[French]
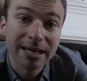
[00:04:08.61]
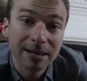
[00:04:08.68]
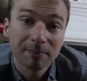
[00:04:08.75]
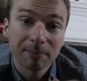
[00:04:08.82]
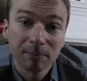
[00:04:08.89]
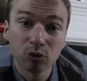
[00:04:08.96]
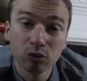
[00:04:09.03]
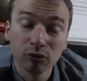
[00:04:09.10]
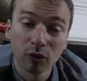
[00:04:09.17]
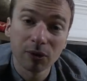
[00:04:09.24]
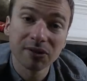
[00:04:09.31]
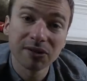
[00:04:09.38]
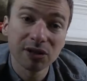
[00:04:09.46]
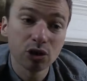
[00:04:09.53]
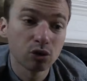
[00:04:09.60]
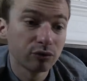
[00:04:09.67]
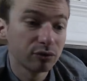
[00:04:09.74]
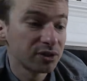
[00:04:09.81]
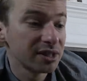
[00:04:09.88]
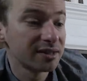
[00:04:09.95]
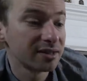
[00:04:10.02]
Et souvent ici, je
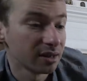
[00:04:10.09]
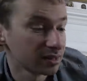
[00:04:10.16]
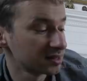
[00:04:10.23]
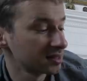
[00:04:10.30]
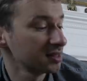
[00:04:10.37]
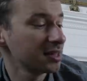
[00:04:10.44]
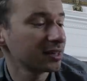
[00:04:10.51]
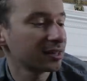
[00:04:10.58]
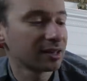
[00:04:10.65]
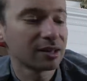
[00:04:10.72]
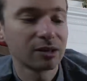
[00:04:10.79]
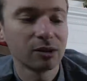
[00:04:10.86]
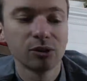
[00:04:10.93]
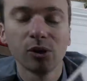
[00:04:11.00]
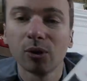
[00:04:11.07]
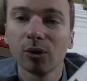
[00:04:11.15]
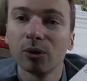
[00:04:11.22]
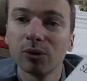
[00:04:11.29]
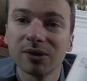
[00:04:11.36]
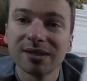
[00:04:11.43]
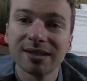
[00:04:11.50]
vous cite euh, Sénèque hein,
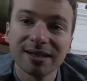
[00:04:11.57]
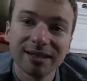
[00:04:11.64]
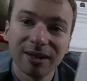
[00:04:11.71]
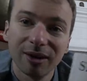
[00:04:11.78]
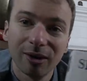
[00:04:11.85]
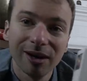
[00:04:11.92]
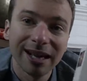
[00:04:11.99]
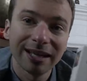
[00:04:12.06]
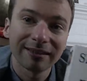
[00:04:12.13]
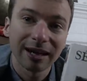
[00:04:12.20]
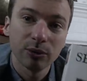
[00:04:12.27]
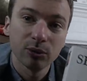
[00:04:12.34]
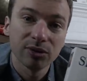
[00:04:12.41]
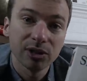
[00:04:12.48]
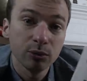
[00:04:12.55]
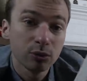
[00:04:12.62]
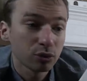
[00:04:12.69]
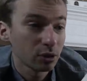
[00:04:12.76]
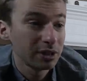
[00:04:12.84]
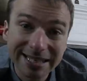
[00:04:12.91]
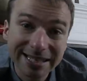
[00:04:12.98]
dans euh, ses lettres à
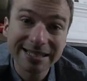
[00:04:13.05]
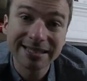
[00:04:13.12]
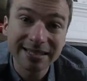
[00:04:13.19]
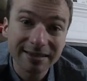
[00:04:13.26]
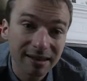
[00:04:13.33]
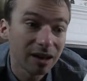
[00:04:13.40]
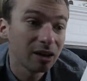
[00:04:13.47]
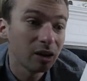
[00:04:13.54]
Lucilius, il cite